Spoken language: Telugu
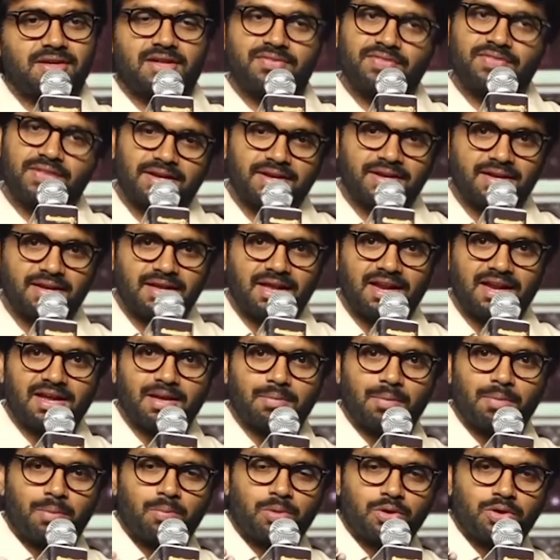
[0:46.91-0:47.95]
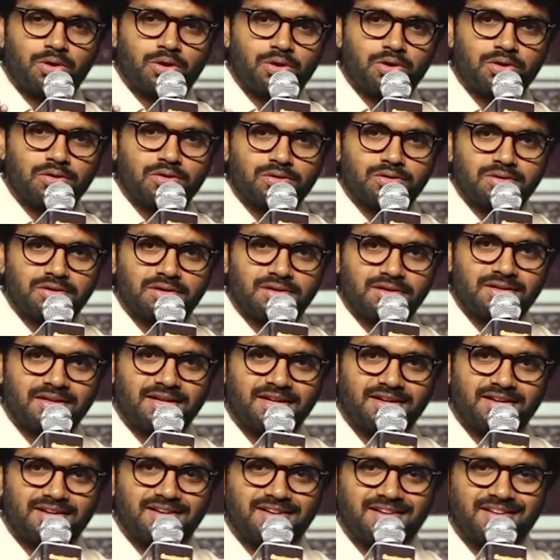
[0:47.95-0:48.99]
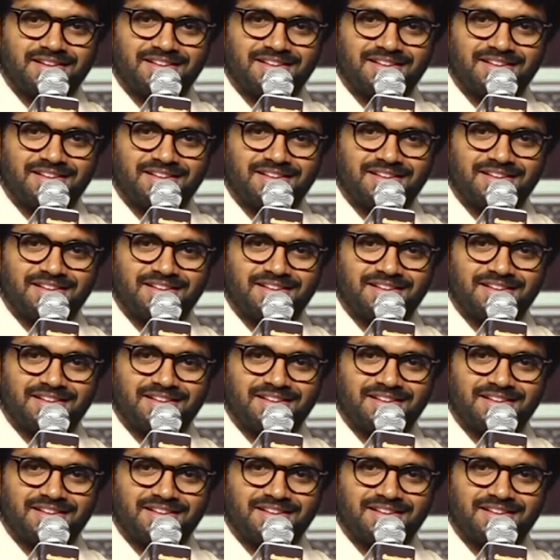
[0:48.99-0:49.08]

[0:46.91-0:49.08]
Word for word: అందరికీ అలాగే మా బొడ్డోడు రే